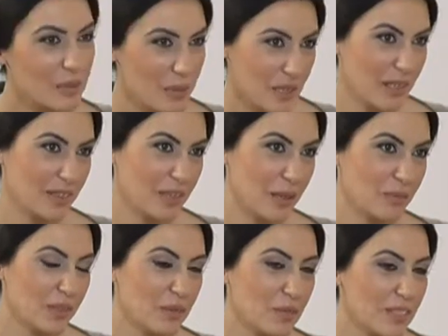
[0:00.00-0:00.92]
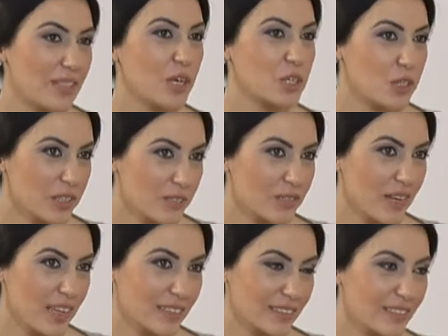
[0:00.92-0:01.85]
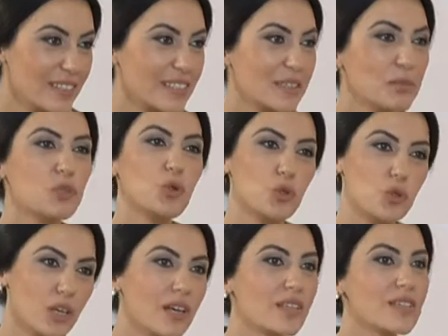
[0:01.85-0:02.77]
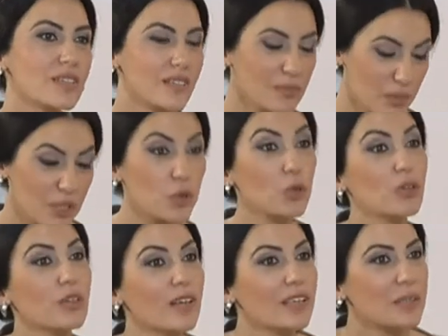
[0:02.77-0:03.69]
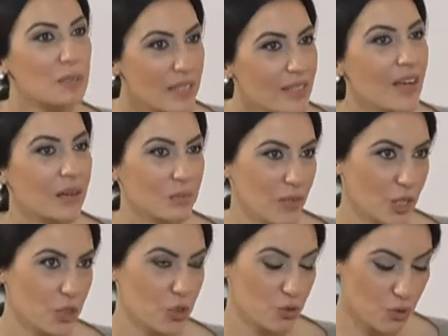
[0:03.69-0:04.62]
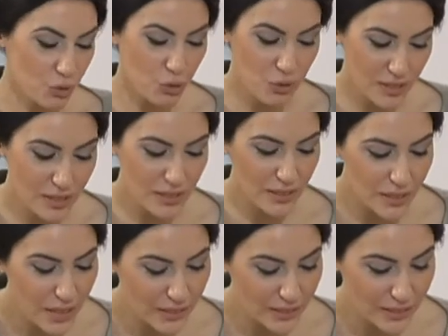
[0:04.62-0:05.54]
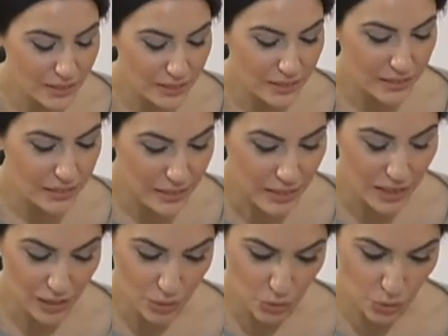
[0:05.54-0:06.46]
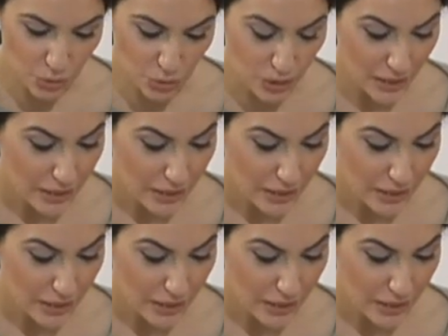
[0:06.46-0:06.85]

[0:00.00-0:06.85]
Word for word: de bir anlamda mesajlarını verdiniz. Birçok şey aslında birey olarak bizden evet. başlıyor. Sonra sizlerin katkılarıyla ilerliyoruz.